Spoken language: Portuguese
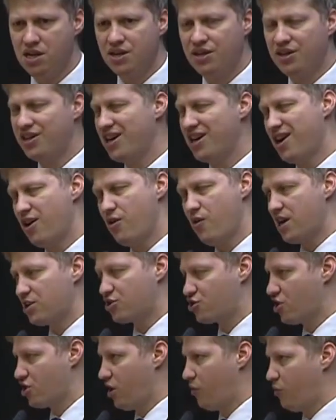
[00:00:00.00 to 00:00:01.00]
Não
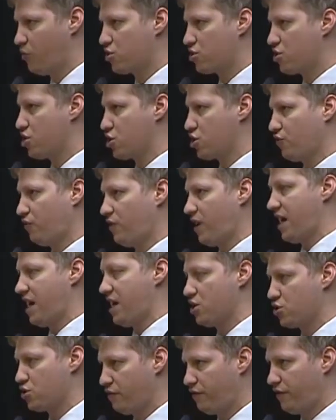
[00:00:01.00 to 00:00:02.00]
achamos que isso vai
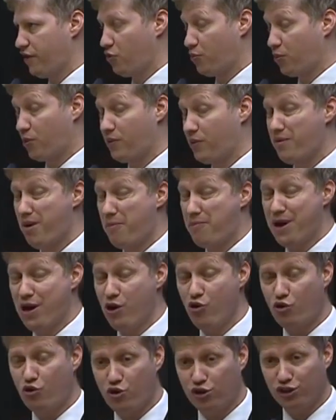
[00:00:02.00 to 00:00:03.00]
resolver o problema,
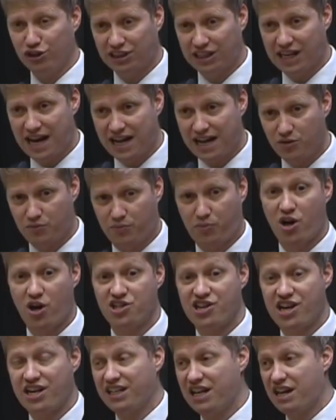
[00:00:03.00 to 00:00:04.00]
pelo contrário,
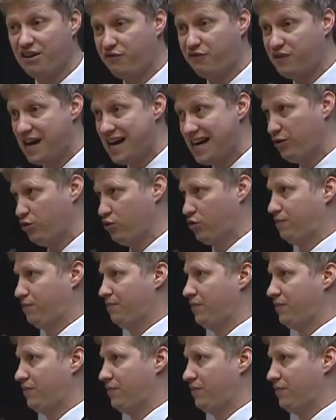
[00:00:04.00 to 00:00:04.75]
pode agravá-lo.